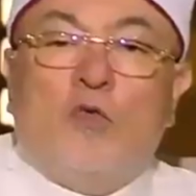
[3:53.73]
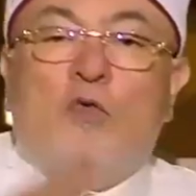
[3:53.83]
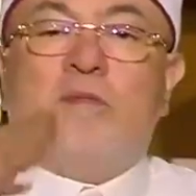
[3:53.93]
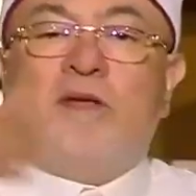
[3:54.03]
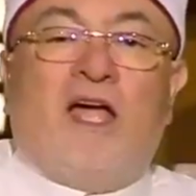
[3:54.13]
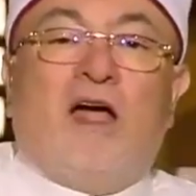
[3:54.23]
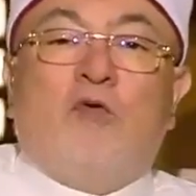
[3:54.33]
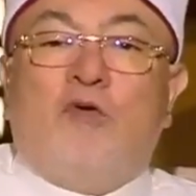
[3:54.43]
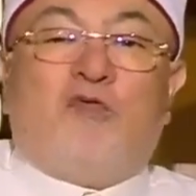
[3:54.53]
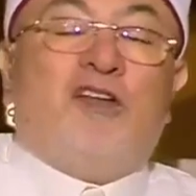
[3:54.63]

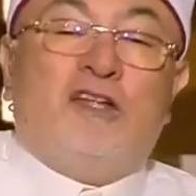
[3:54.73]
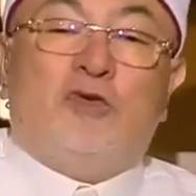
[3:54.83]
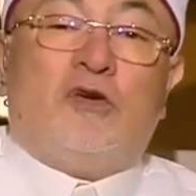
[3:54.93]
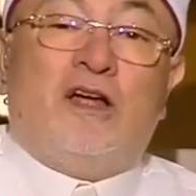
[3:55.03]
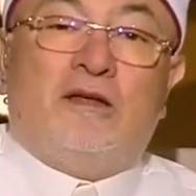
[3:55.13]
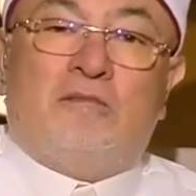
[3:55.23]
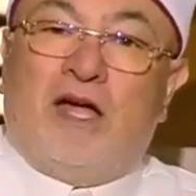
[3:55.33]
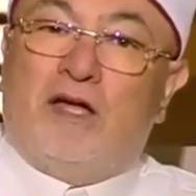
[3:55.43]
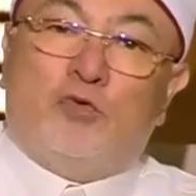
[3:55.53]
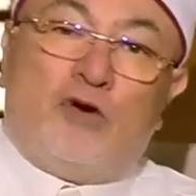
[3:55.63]
وبيحاولوا يفندوا راي
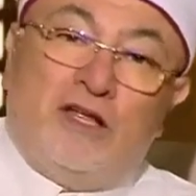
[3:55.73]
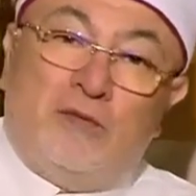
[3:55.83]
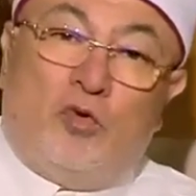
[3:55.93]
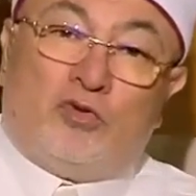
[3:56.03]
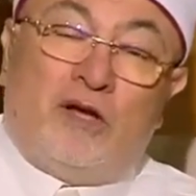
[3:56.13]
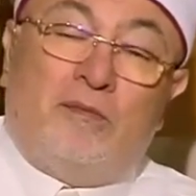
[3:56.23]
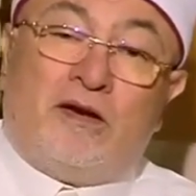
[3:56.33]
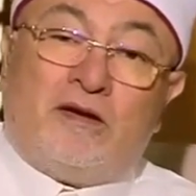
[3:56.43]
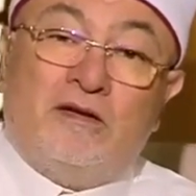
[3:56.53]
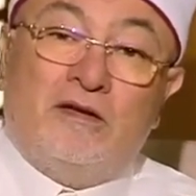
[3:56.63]
مع انه راي
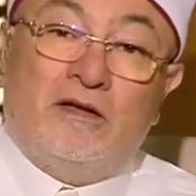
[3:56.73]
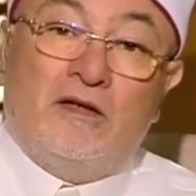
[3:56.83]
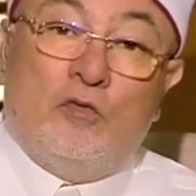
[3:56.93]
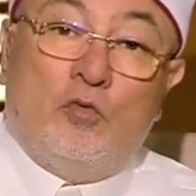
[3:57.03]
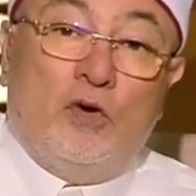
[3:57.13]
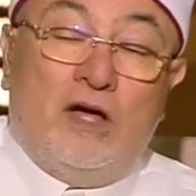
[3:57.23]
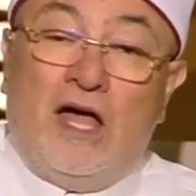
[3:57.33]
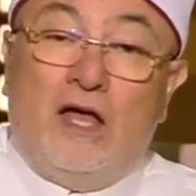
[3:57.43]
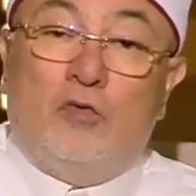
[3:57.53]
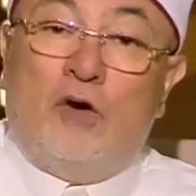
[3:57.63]
معتبر
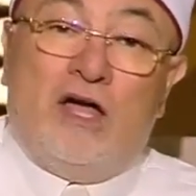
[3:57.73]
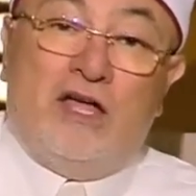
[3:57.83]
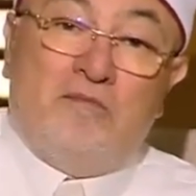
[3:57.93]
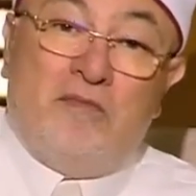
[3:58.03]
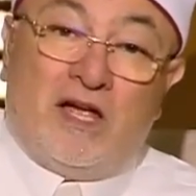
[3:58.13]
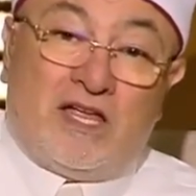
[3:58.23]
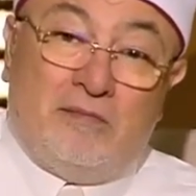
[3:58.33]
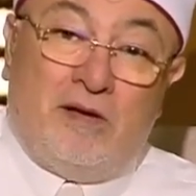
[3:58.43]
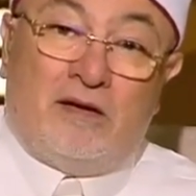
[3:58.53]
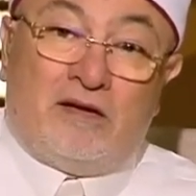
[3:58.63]
وقالوا ائمه
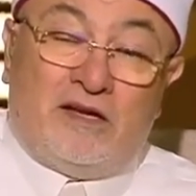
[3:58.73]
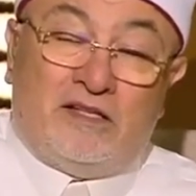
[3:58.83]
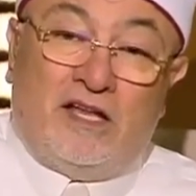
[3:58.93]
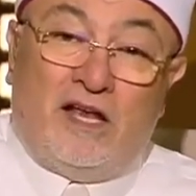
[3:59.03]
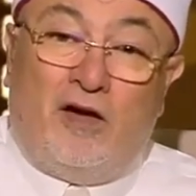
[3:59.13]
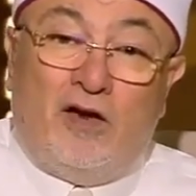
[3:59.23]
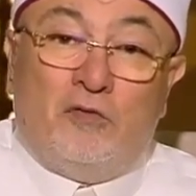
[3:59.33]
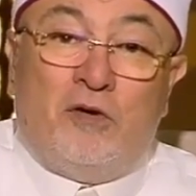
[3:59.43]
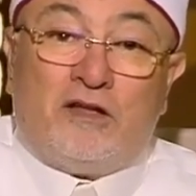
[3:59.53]
كبار رضي الله عنهم